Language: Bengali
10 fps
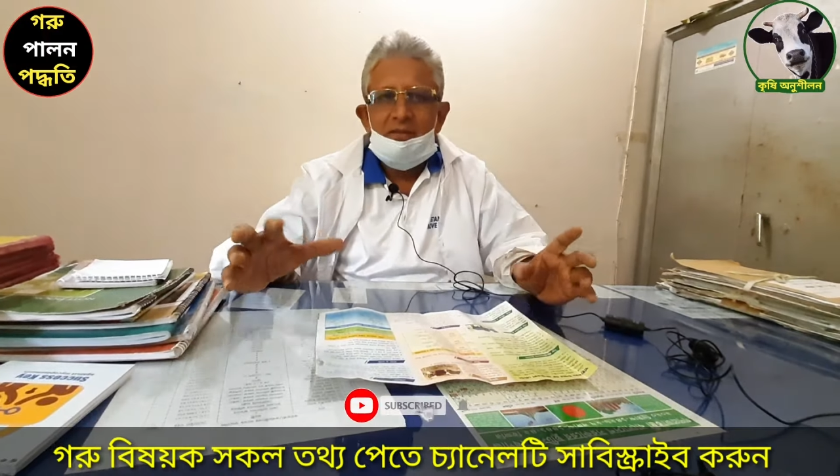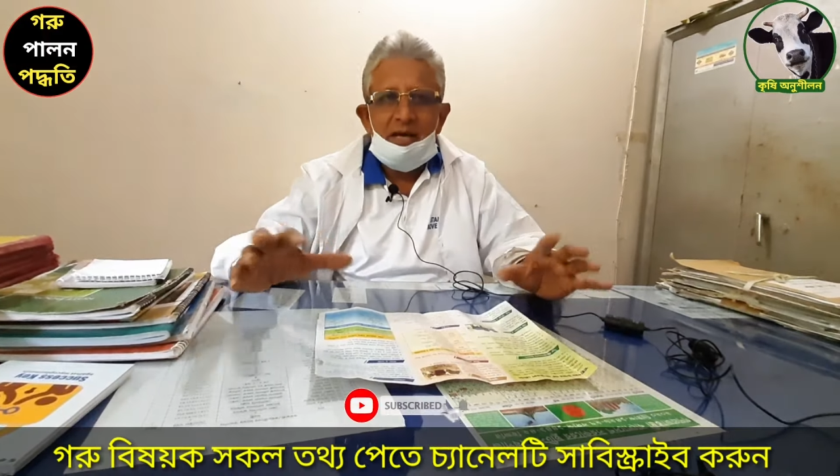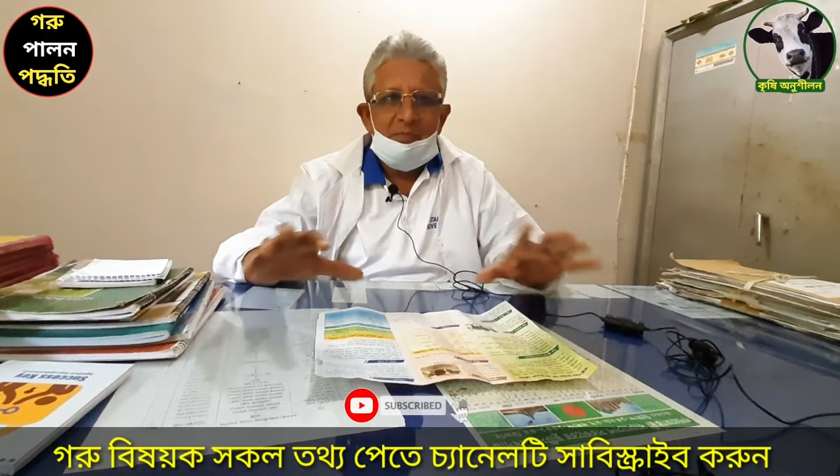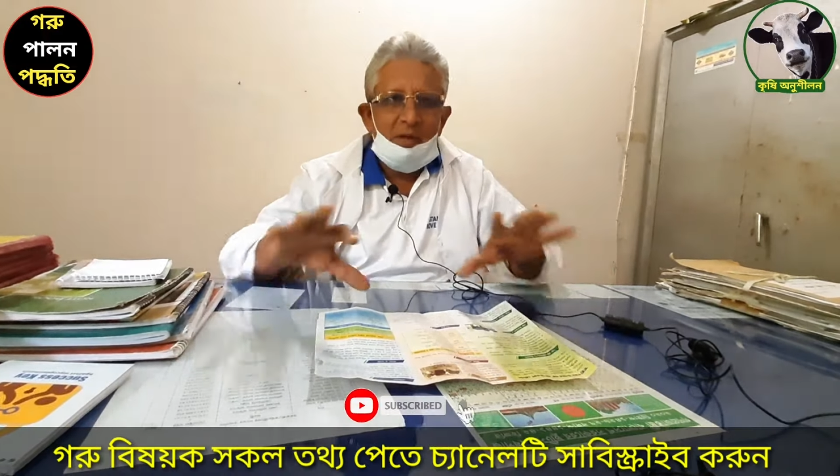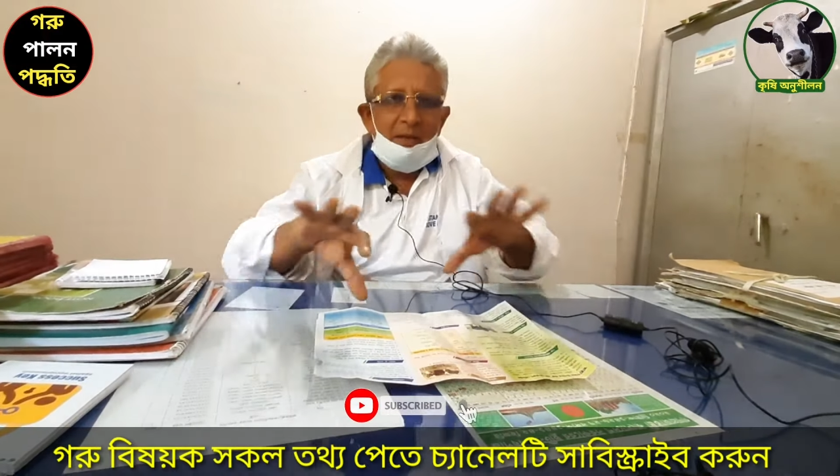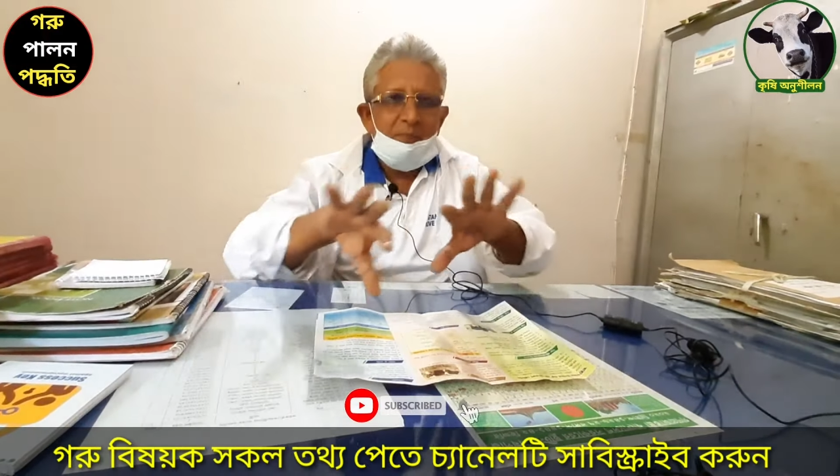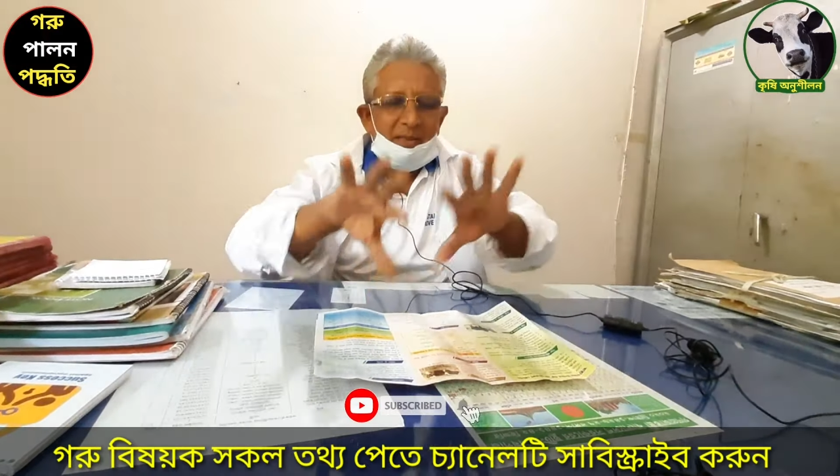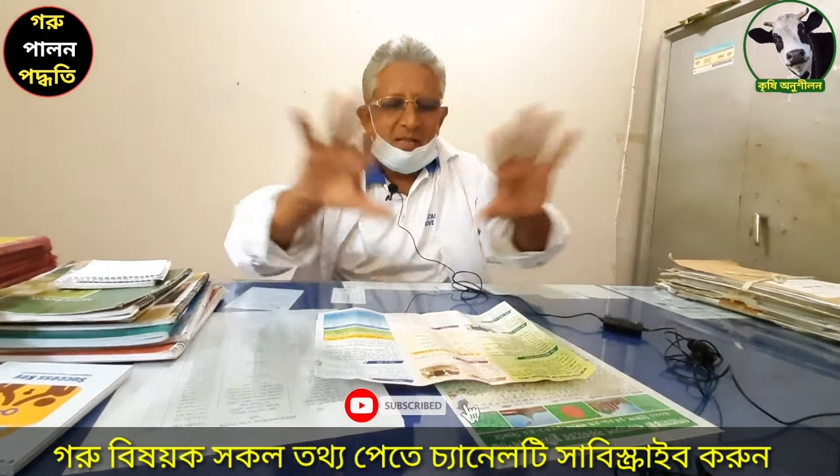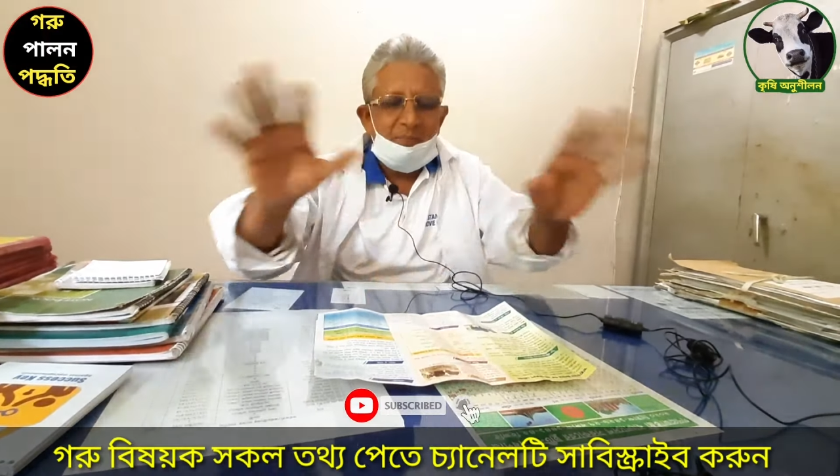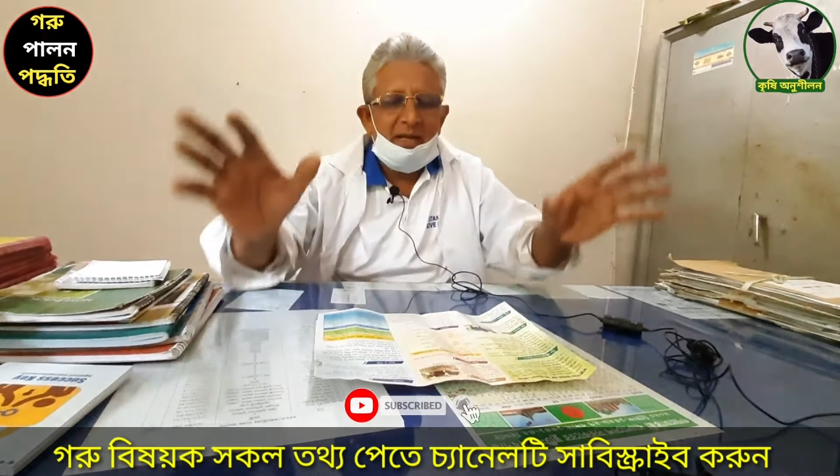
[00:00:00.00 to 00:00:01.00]
তারপরে
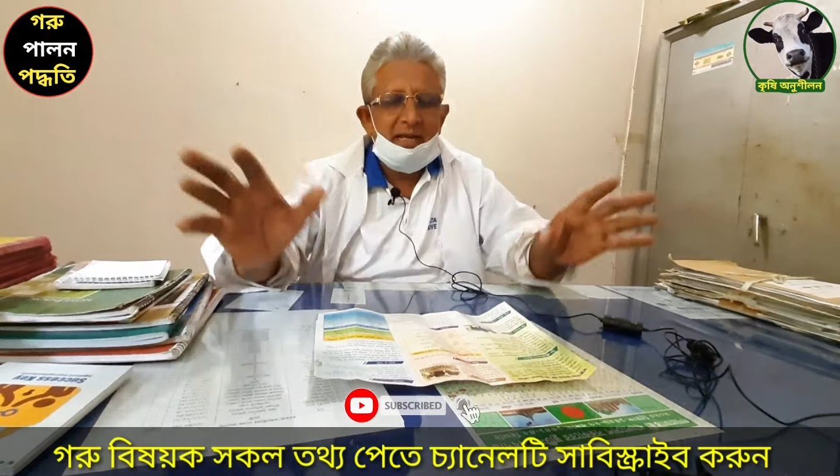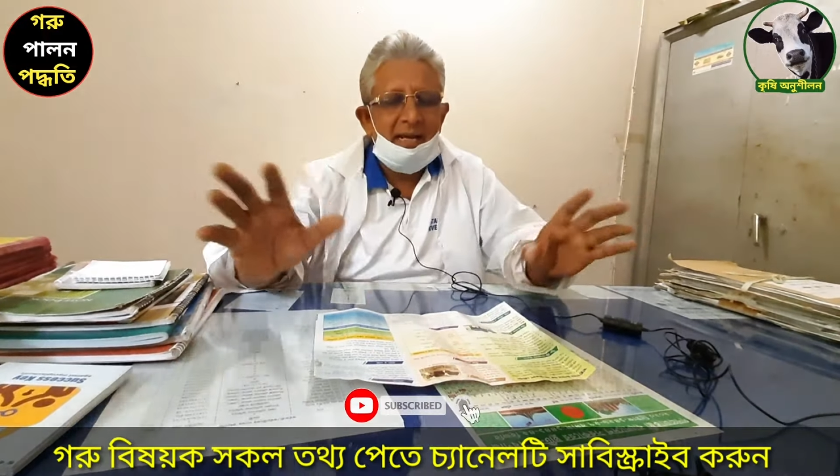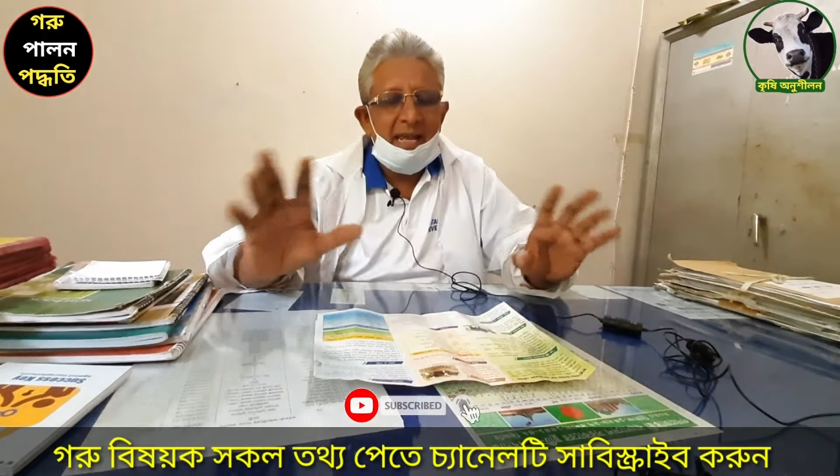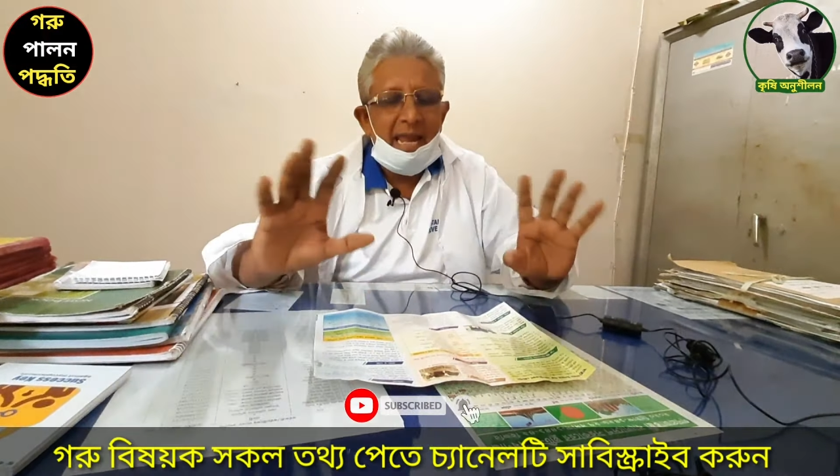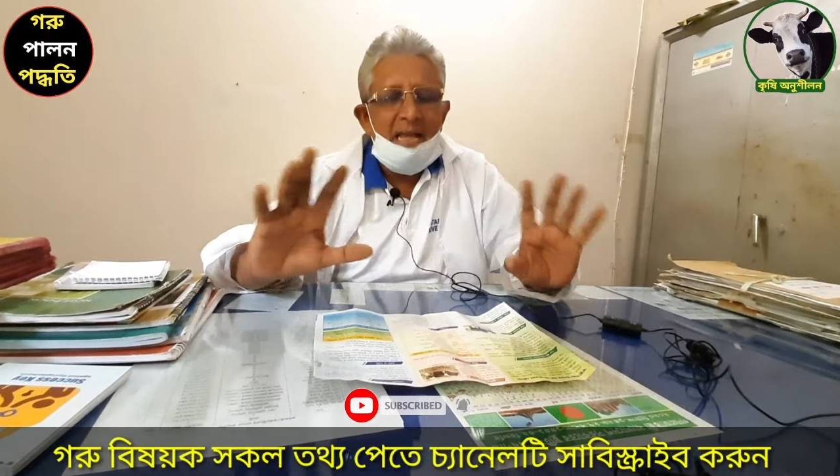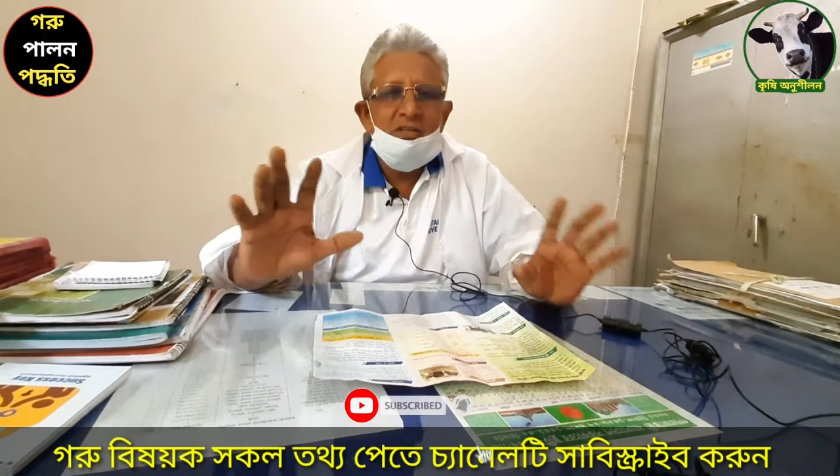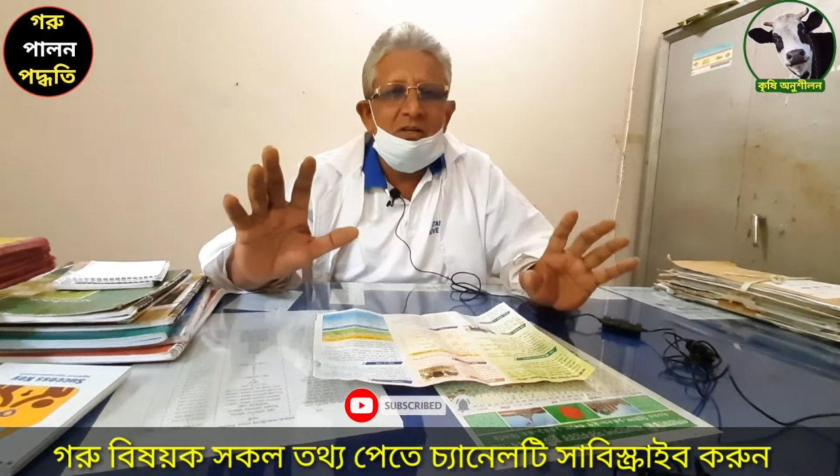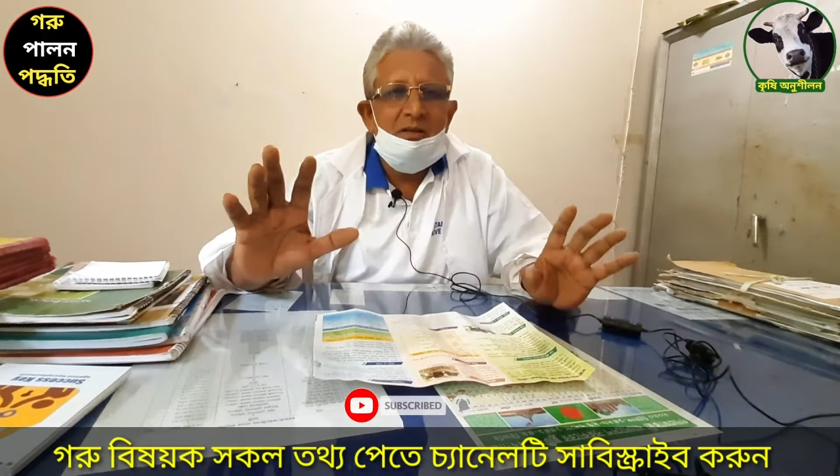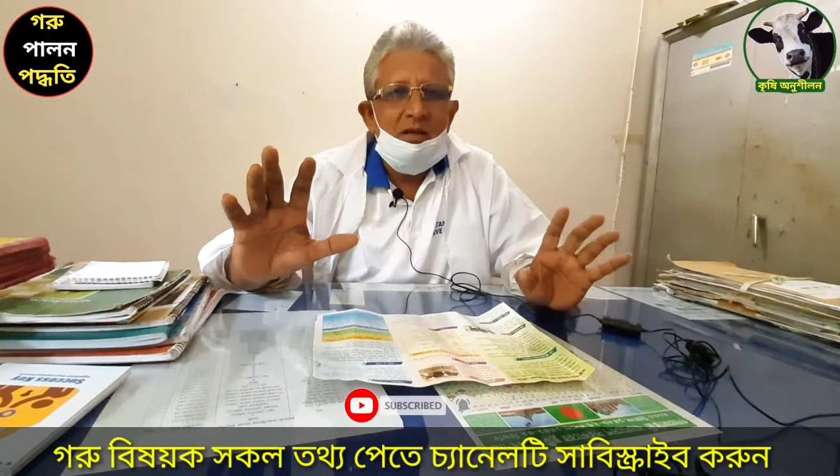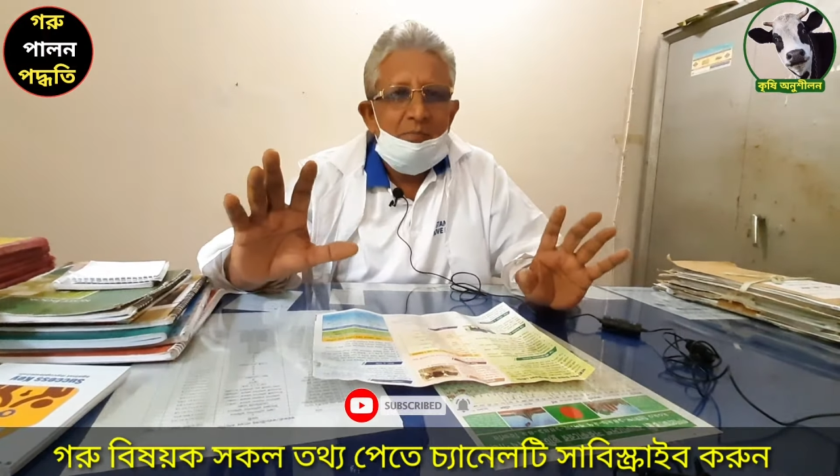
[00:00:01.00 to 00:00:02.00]
পাতলা পায়খানা এই
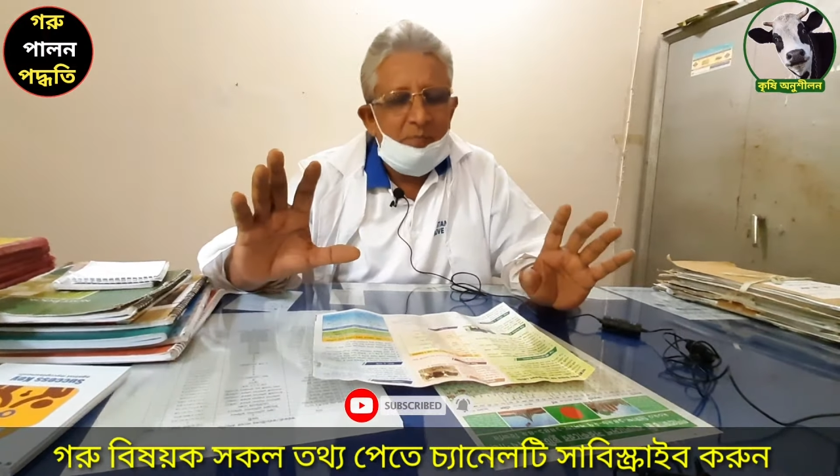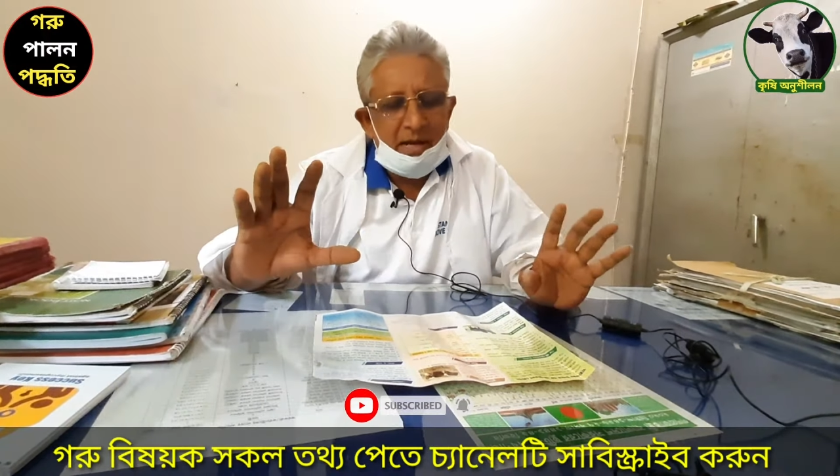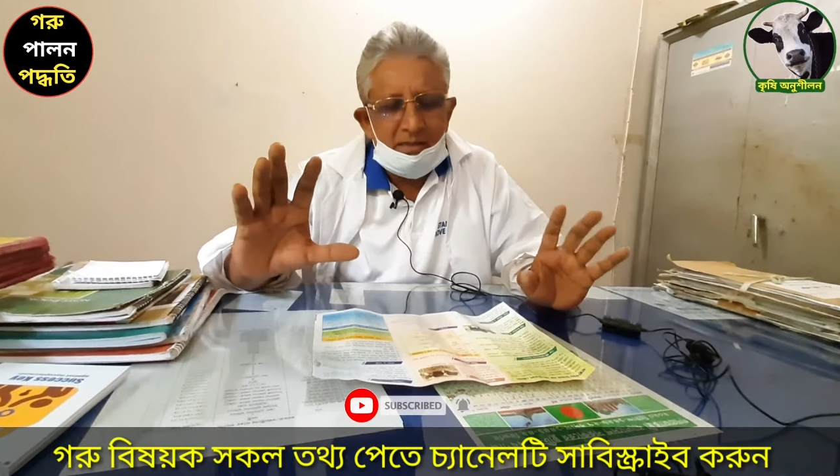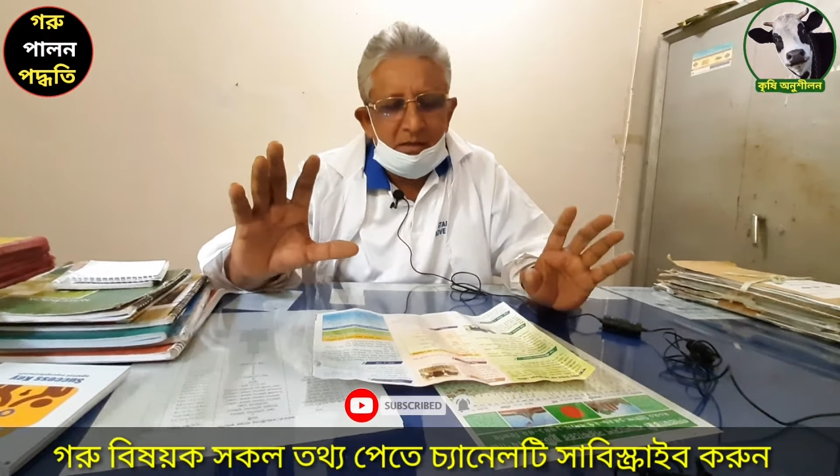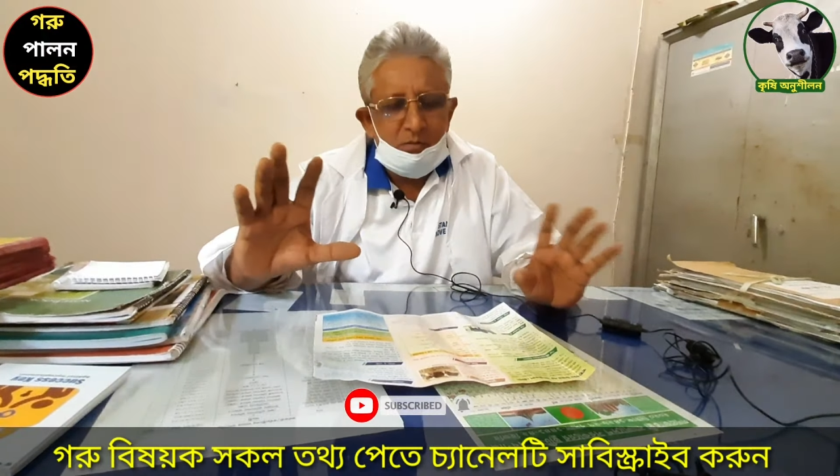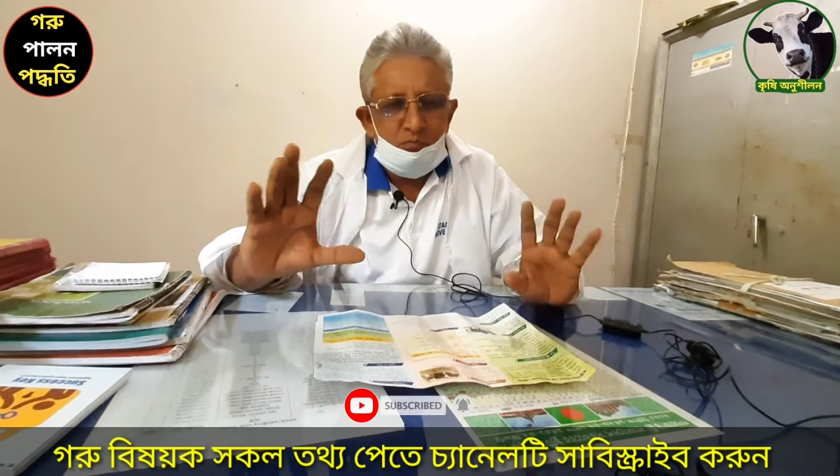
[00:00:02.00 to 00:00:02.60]
জন্য ভাতের